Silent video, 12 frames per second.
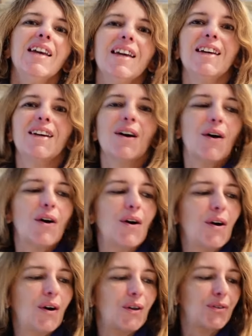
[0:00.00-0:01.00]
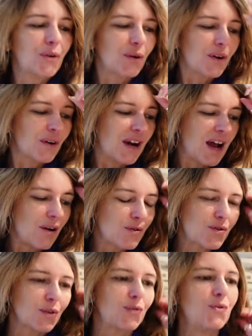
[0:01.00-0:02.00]
Et euh, donc euh, là,
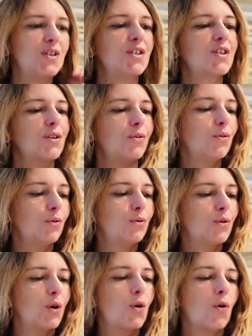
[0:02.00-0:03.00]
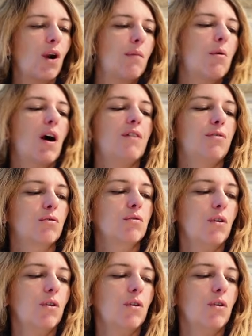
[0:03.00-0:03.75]
aujourd'hui, j'ai eu une collaboration